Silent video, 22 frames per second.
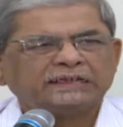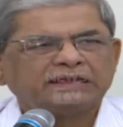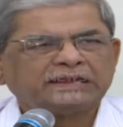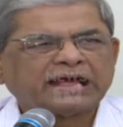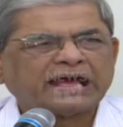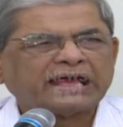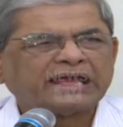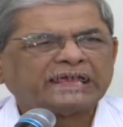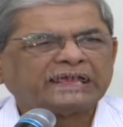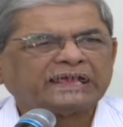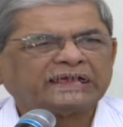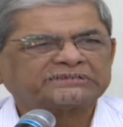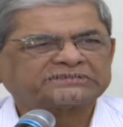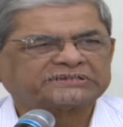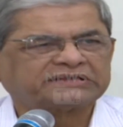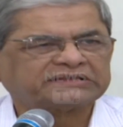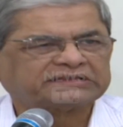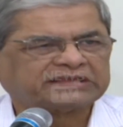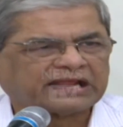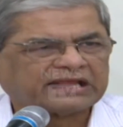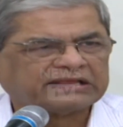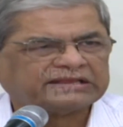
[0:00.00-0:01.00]
রায় আজকে
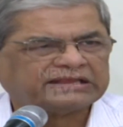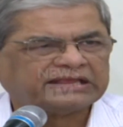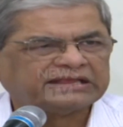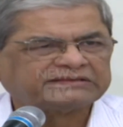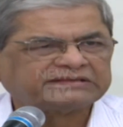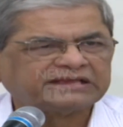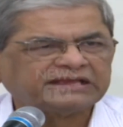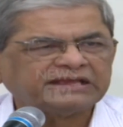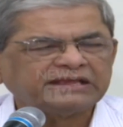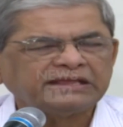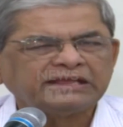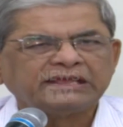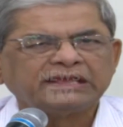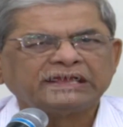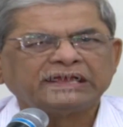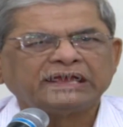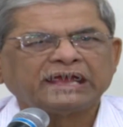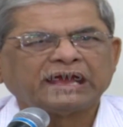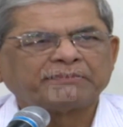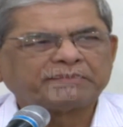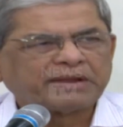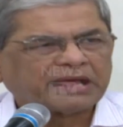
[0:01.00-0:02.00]
তারা দিয়েছে
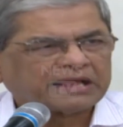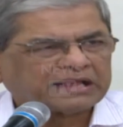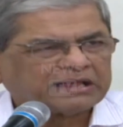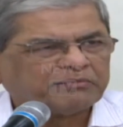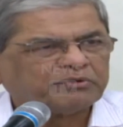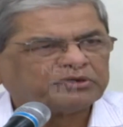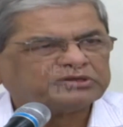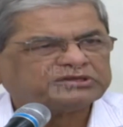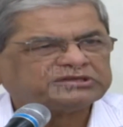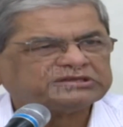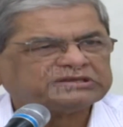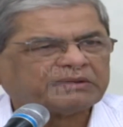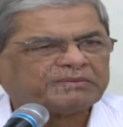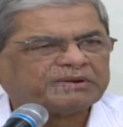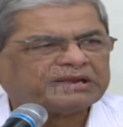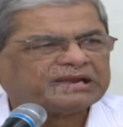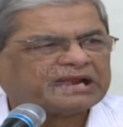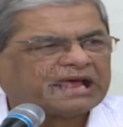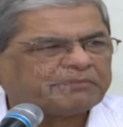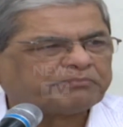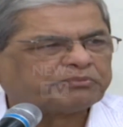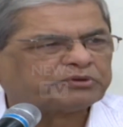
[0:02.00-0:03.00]
আমরা আগে বলেছি যে আমরা
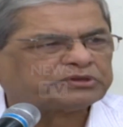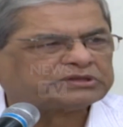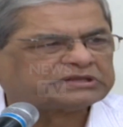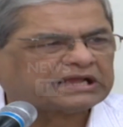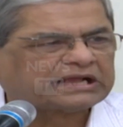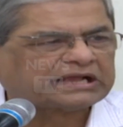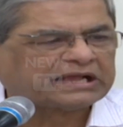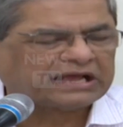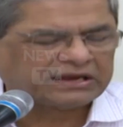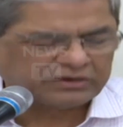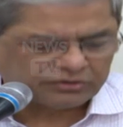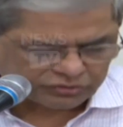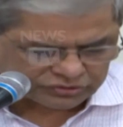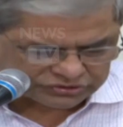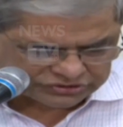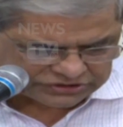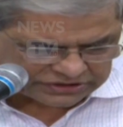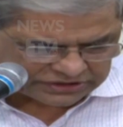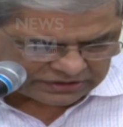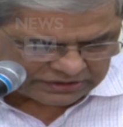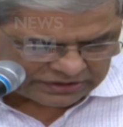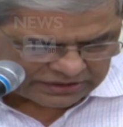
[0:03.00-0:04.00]
এই রায় প্রত্যাখ্যান
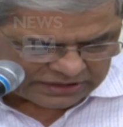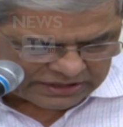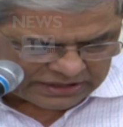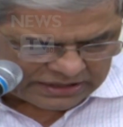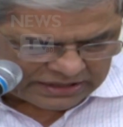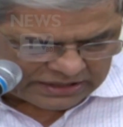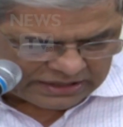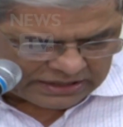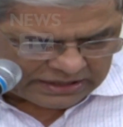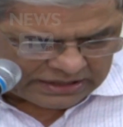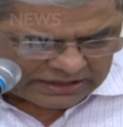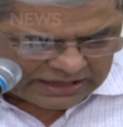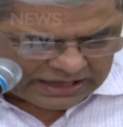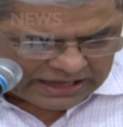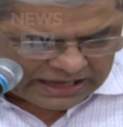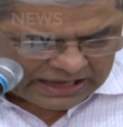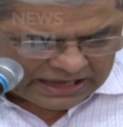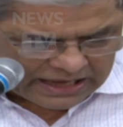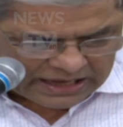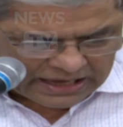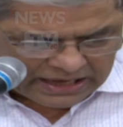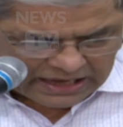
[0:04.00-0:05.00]
করছি
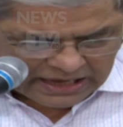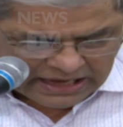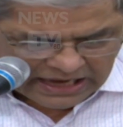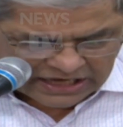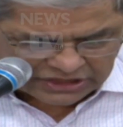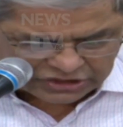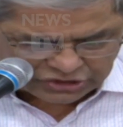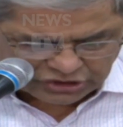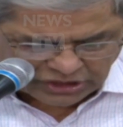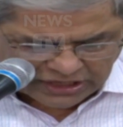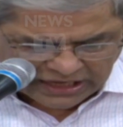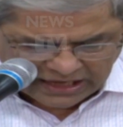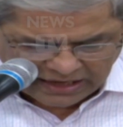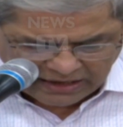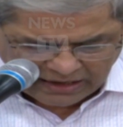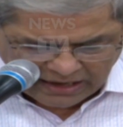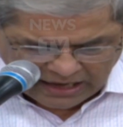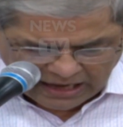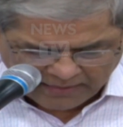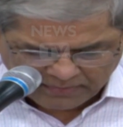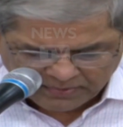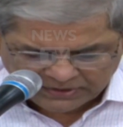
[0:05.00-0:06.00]
আসলে
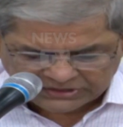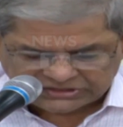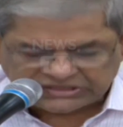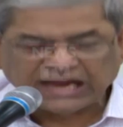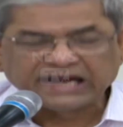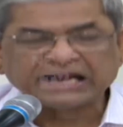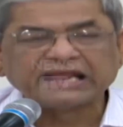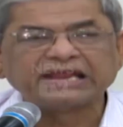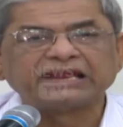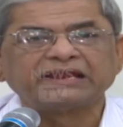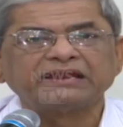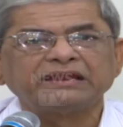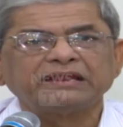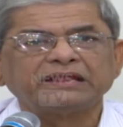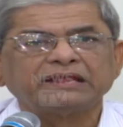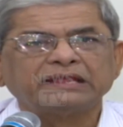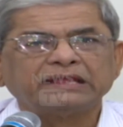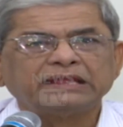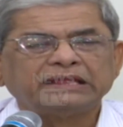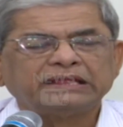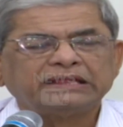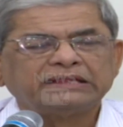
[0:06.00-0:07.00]
আপনারা জানেন
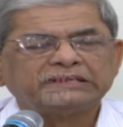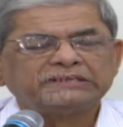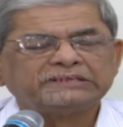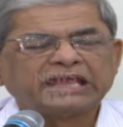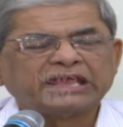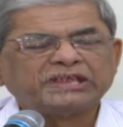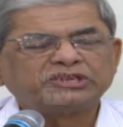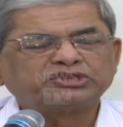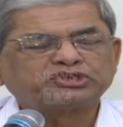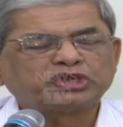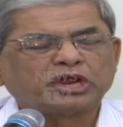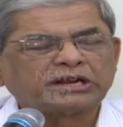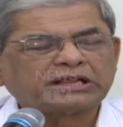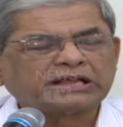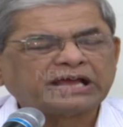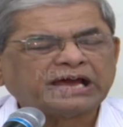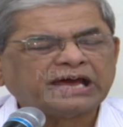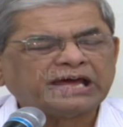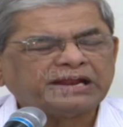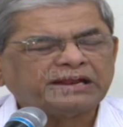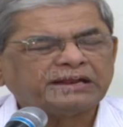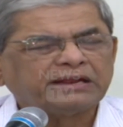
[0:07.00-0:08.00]
যে এই
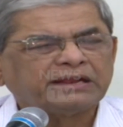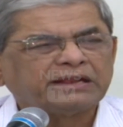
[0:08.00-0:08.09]
সরকার